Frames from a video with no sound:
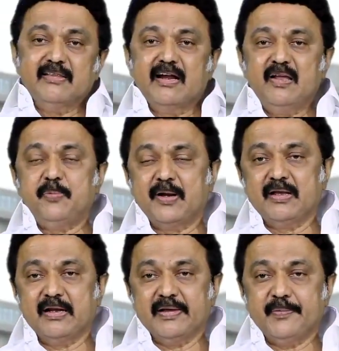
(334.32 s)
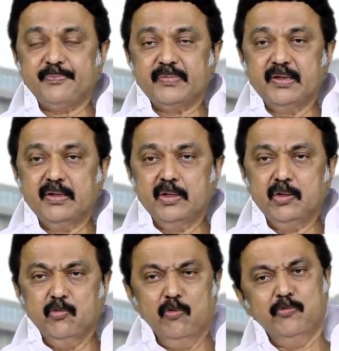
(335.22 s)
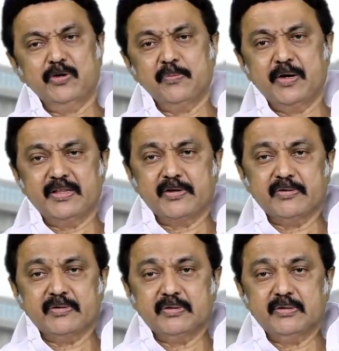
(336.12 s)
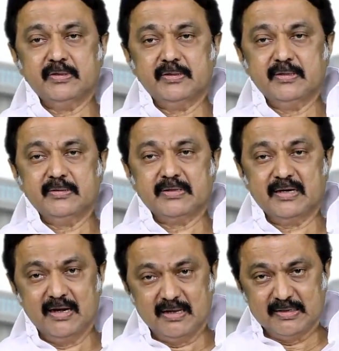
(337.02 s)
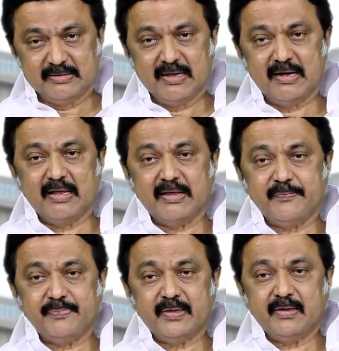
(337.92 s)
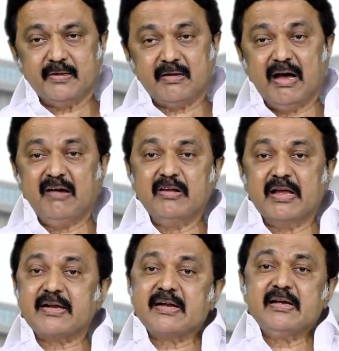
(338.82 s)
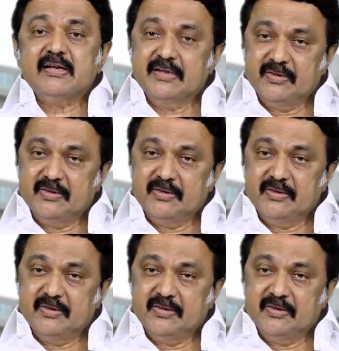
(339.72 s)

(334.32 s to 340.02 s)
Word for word: அந்த அடிப்படையில் ஒவ்வொரு மனிதரும் தங்களுக்கு தாங்களே காவல் அரணாக